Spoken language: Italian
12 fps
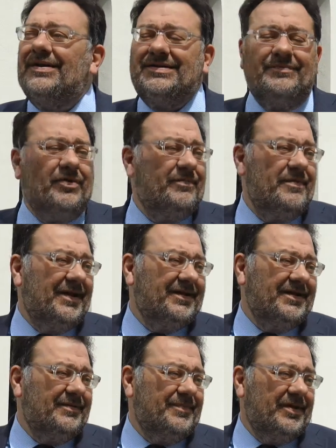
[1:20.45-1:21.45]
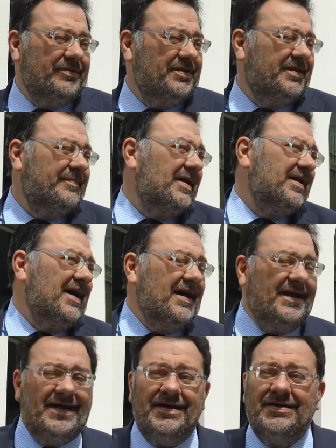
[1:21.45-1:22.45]
altre problematiche del piano
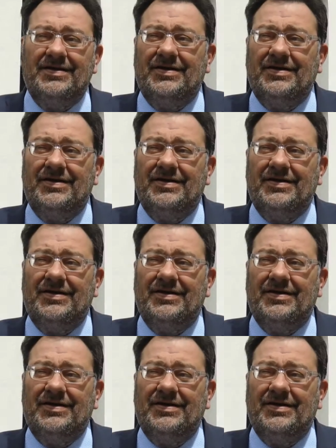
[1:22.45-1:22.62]
demaniale,